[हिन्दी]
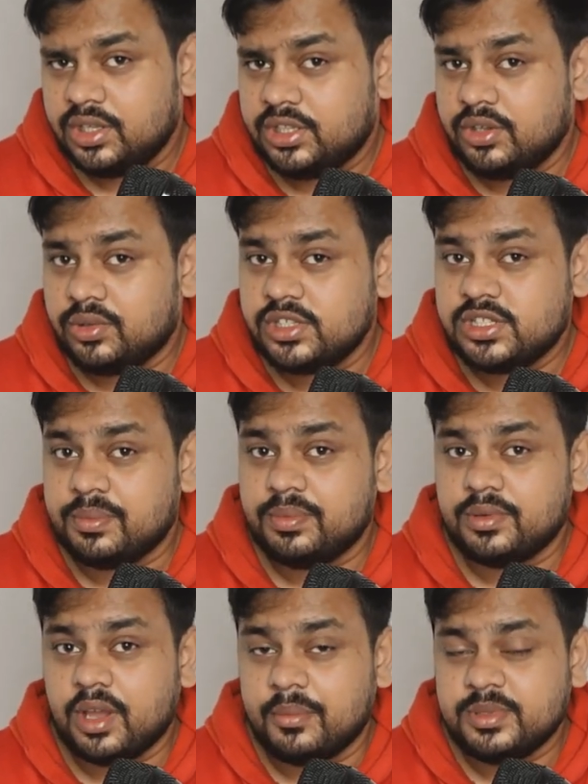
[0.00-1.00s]
क्योंकि जब
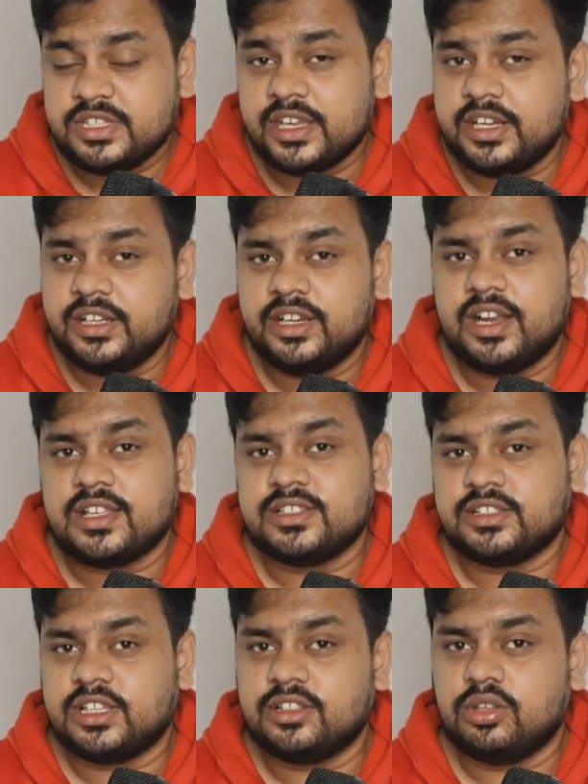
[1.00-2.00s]
अभिषेक रिटर्न आ
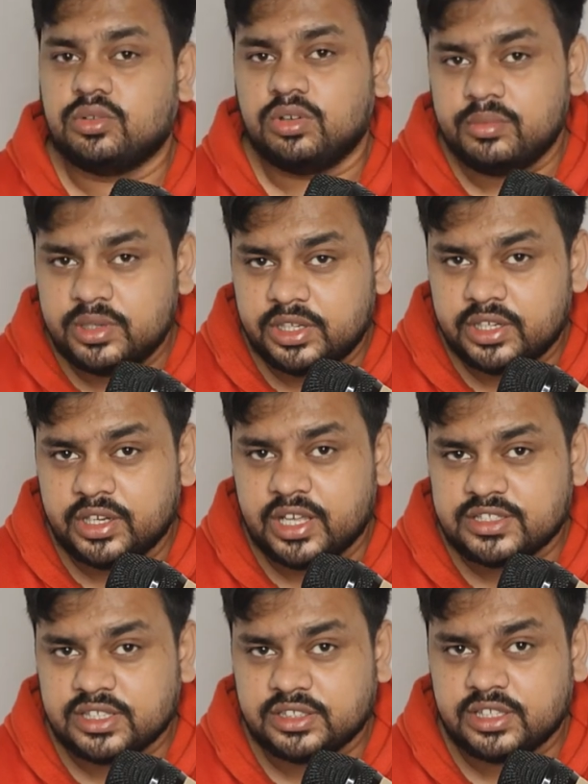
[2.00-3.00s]
सकता था दोनों भी रिटर्न आ
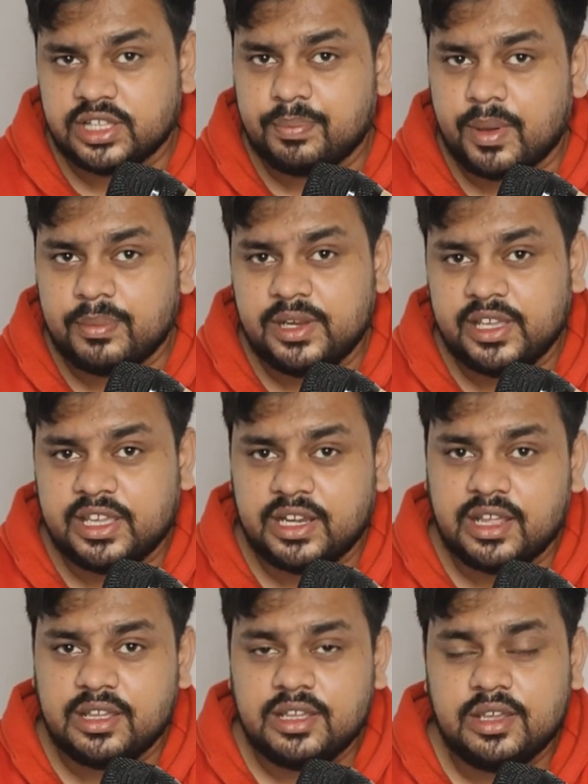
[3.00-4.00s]
सकते थे अब पब्लिक के
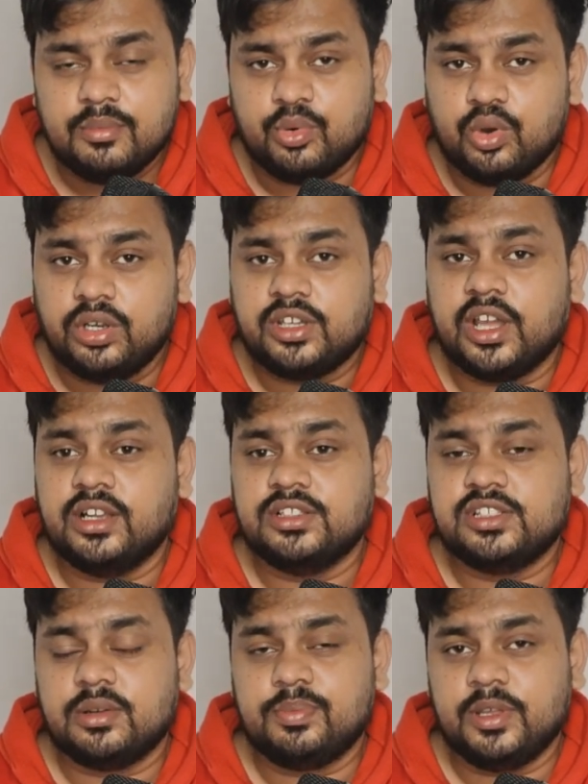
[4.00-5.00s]
वोट के
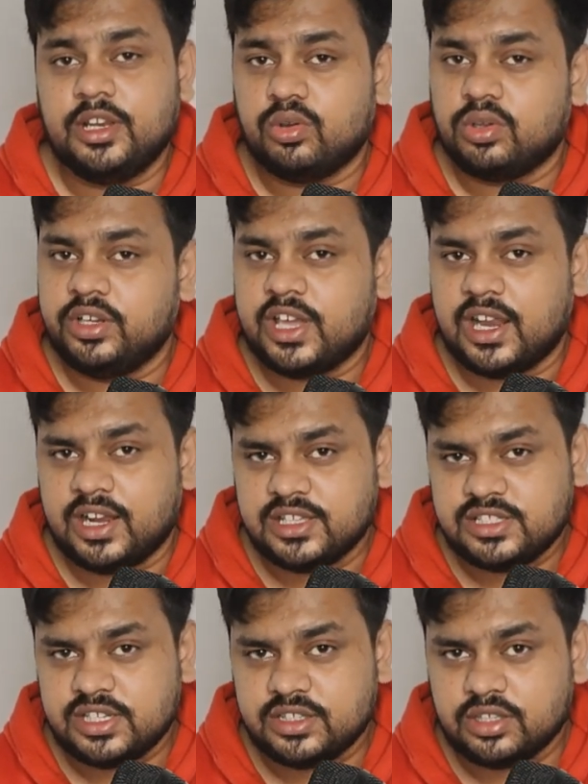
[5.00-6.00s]
आंसर पर ये लोग को निकालना
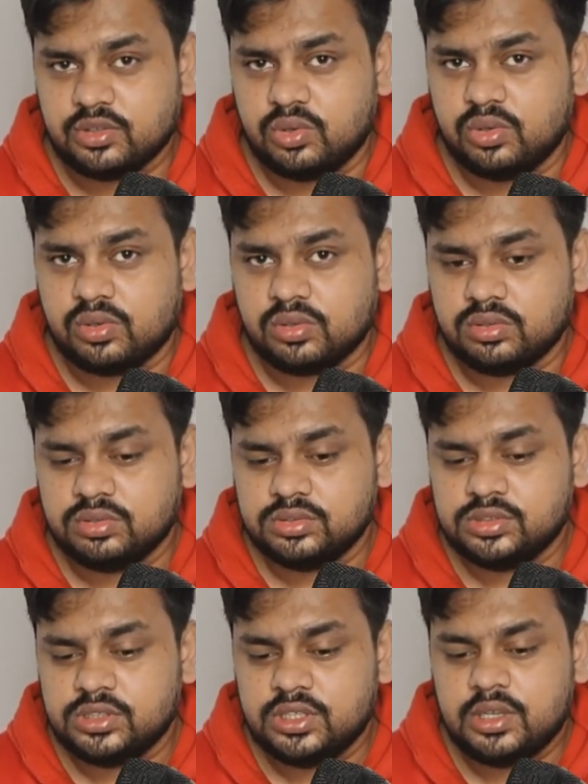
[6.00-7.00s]
चाहिए था दोनों को
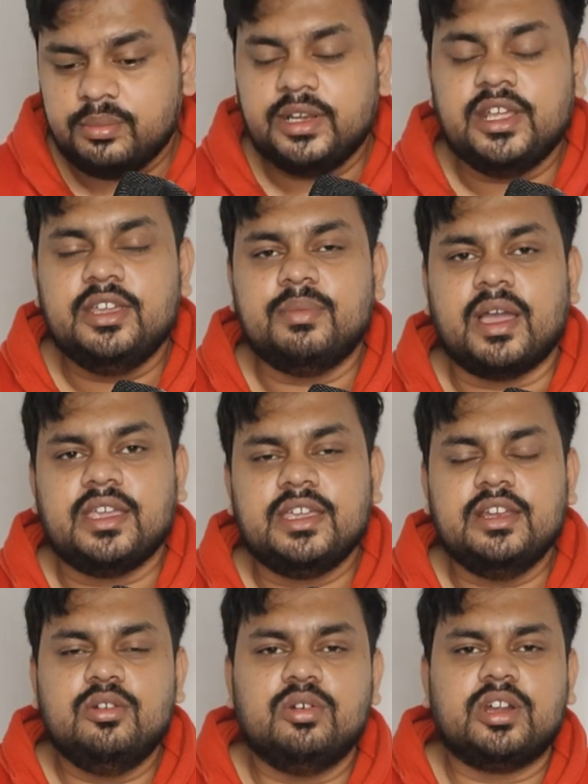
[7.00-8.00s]
मैं नहीं भाई
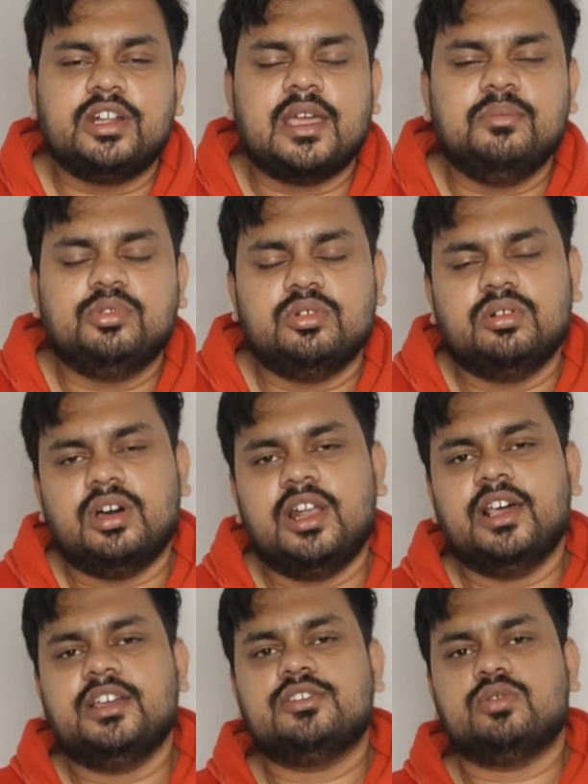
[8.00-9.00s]
इन लोग का टाइम तो
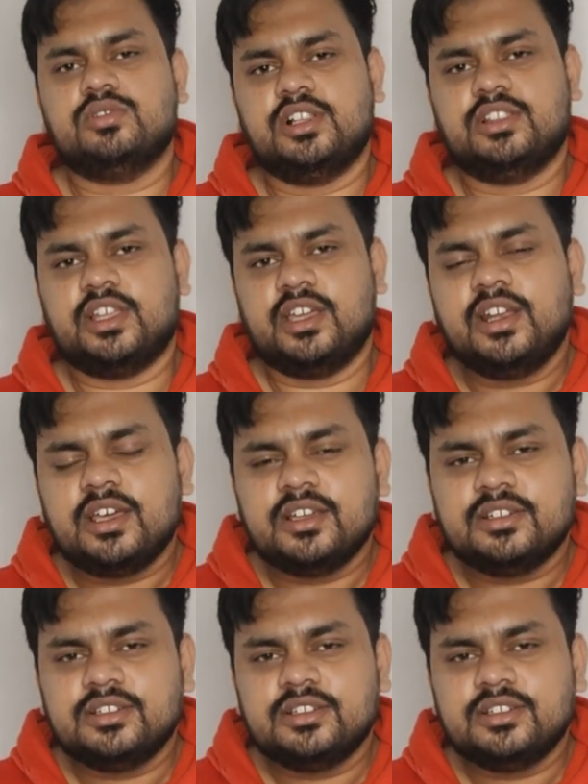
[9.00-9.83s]
अलग ही शो चलता है ना